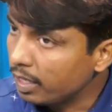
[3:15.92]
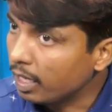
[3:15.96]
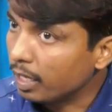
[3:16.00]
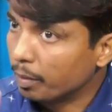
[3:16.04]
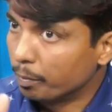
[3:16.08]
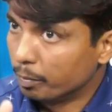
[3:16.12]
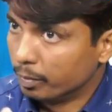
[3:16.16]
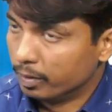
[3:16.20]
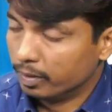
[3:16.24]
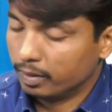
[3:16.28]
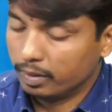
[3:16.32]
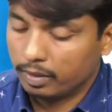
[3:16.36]

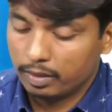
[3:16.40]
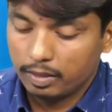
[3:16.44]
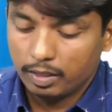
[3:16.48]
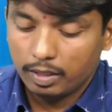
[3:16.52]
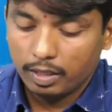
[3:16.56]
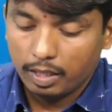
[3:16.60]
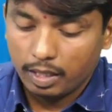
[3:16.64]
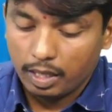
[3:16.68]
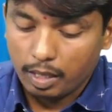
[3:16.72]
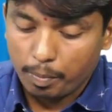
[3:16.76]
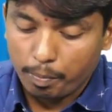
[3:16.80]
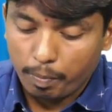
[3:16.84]
టర్మ్
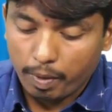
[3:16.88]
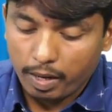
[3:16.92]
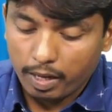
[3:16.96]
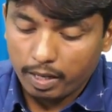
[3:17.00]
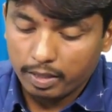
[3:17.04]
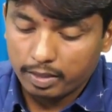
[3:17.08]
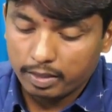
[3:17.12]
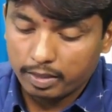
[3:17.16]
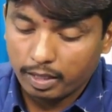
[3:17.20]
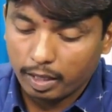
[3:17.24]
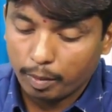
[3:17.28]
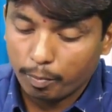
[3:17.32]
ఆ
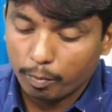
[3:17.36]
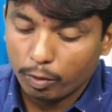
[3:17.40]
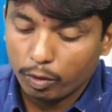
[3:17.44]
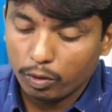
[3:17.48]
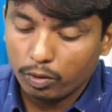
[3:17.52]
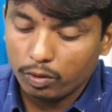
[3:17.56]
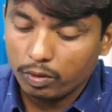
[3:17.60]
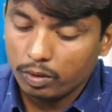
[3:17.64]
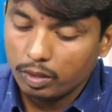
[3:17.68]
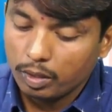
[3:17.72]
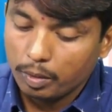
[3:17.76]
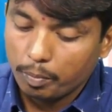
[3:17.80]
పాలసీ
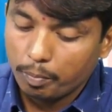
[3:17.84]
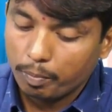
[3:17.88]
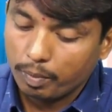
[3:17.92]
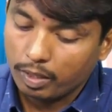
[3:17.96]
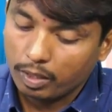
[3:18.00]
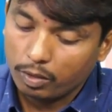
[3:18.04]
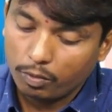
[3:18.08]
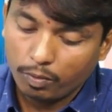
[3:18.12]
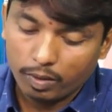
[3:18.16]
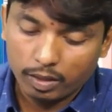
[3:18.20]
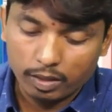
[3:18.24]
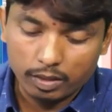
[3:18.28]
టర్మ్లో
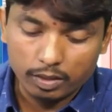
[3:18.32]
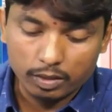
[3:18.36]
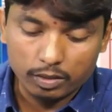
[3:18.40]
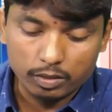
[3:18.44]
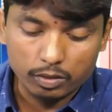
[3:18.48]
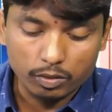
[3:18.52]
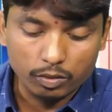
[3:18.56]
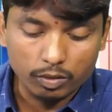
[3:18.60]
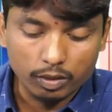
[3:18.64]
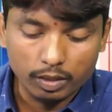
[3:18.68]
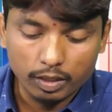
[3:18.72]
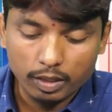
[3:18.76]
మనకు
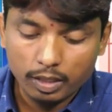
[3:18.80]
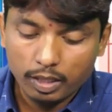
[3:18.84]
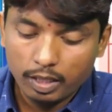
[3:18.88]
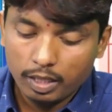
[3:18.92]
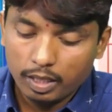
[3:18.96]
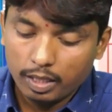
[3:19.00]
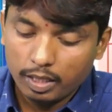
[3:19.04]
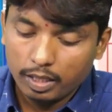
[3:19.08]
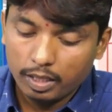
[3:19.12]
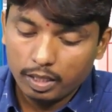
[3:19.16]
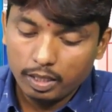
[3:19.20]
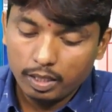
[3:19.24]
వర్తిస్తుంది
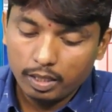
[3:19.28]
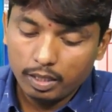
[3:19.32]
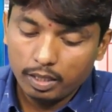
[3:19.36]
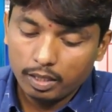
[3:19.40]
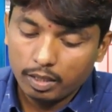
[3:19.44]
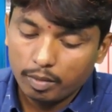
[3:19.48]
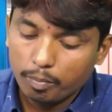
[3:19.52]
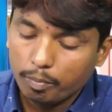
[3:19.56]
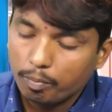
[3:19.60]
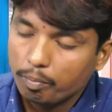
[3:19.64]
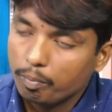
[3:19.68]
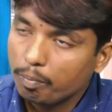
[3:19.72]
ఈ
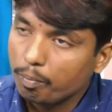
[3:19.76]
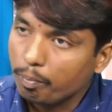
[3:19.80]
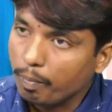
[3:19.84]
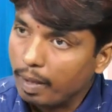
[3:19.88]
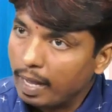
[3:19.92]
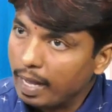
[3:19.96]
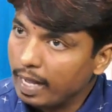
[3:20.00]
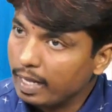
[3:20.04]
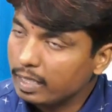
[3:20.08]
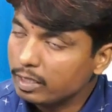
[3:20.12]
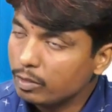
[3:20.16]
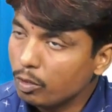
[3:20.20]

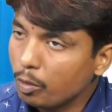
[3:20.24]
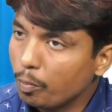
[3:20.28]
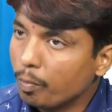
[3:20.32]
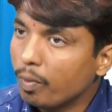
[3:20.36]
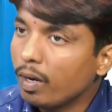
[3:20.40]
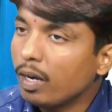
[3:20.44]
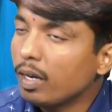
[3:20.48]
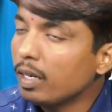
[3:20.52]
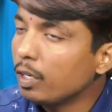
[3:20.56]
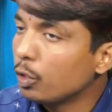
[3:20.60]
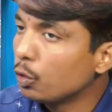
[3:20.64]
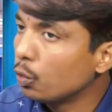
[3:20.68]

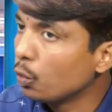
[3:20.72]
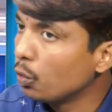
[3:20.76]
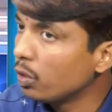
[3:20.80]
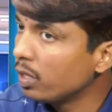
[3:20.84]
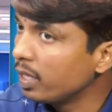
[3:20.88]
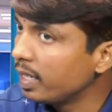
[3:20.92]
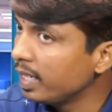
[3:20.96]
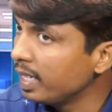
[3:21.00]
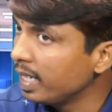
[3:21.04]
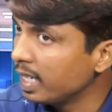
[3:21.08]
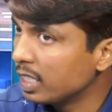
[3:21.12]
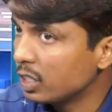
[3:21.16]
మ్యాక్సిమంగా
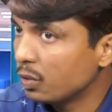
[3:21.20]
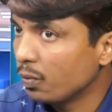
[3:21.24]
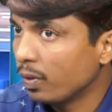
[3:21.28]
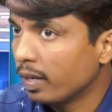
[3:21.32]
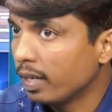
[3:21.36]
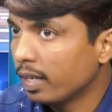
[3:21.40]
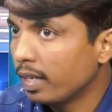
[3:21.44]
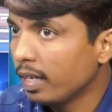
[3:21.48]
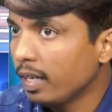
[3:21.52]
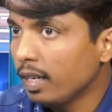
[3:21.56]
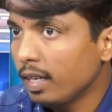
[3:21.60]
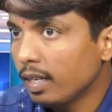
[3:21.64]
ట్వంటీ ఇయర్స్
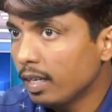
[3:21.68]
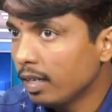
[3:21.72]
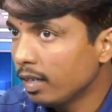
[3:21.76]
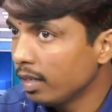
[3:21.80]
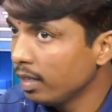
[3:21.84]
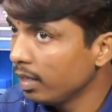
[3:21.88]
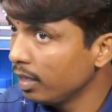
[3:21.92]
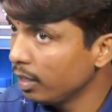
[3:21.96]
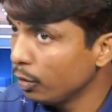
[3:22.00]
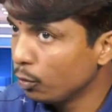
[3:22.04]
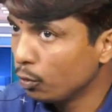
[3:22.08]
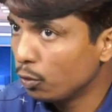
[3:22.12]
వరకు
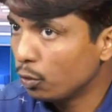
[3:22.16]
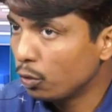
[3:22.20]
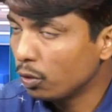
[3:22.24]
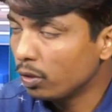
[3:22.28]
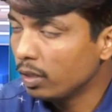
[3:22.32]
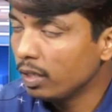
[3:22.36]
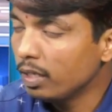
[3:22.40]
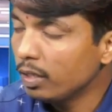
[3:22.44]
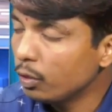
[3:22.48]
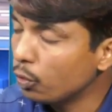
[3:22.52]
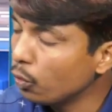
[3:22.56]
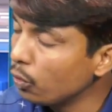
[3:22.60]

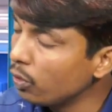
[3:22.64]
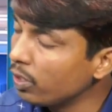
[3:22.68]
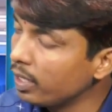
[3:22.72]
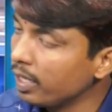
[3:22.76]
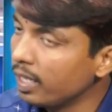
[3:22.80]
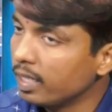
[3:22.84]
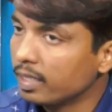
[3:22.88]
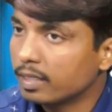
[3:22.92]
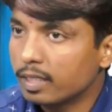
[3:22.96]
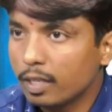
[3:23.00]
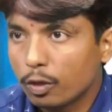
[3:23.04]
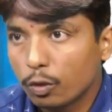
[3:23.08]
ఉంటుంది ట్వంటీ
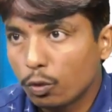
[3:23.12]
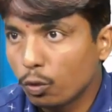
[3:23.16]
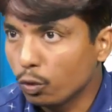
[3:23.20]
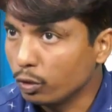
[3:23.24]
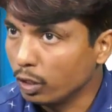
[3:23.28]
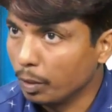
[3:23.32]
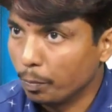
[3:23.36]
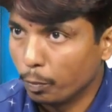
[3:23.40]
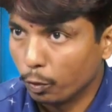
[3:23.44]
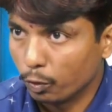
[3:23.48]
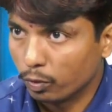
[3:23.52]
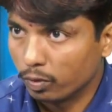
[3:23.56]
ఇయర్స్కి
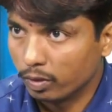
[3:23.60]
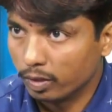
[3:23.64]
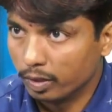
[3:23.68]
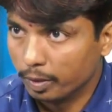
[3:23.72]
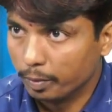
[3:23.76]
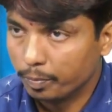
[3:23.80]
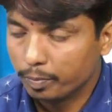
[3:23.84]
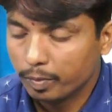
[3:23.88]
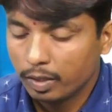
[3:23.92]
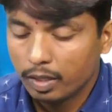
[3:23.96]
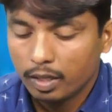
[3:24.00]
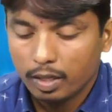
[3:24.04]
క్లోజ్
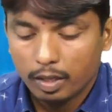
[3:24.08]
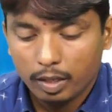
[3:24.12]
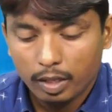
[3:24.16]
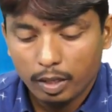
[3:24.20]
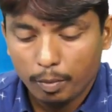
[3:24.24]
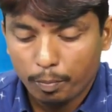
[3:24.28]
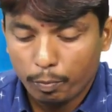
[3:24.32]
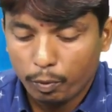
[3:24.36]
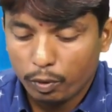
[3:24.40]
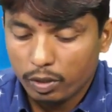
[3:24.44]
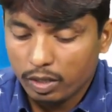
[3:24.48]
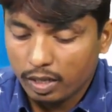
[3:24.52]
అయిపోతుంది
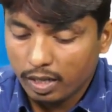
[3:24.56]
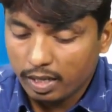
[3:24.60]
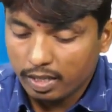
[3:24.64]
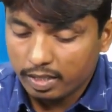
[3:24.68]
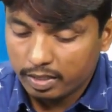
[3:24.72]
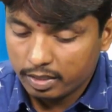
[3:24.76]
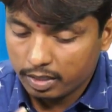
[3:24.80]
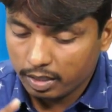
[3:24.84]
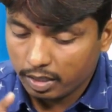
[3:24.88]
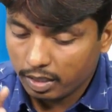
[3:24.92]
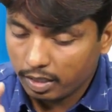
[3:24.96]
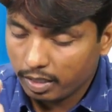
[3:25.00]
ఇప్పుడు నేను
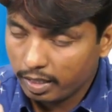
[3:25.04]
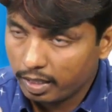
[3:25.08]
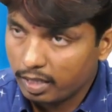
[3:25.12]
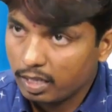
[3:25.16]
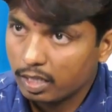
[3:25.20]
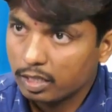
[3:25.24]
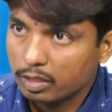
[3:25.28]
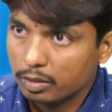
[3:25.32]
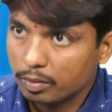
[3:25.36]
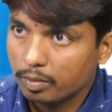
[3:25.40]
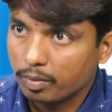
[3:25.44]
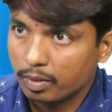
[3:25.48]
ఇచ్చిన
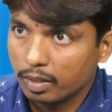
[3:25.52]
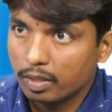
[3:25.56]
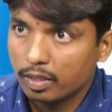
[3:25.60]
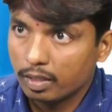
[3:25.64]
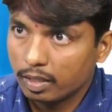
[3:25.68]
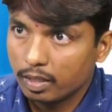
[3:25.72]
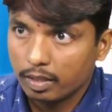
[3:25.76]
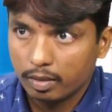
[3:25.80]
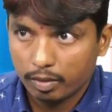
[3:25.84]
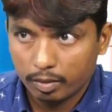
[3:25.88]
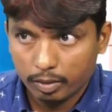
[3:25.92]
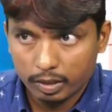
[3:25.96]
రేటాస్
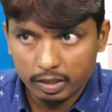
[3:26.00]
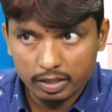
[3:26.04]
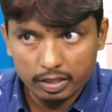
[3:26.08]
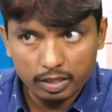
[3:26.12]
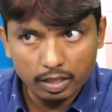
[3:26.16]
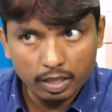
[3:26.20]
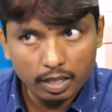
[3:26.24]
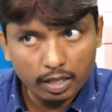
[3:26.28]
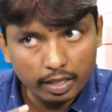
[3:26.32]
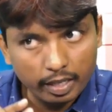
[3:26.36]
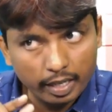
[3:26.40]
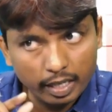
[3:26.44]

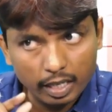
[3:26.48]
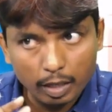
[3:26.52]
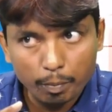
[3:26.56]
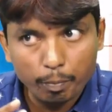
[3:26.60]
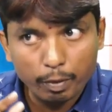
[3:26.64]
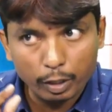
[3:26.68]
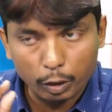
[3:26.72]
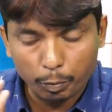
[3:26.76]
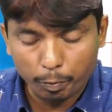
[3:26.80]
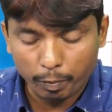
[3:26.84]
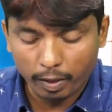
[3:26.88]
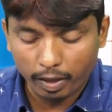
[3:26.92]
ఇచ్చిన డేట్
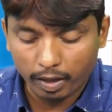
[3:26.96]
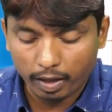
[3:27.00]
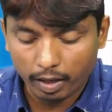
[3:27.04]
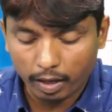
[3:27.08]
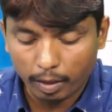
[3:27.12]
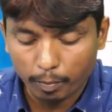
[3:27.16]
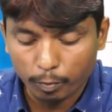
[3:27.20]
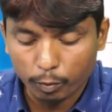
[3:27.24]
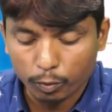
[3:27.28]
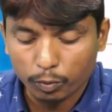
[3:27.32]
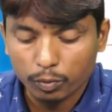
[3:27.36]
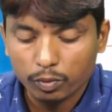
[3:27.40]
ఆఫ్ బర్త్
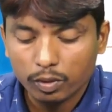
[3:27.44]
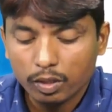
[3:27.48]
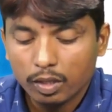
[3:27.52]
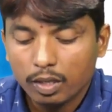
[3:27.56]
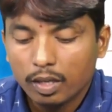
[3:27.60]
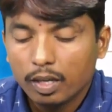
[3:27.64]
ప్రకారము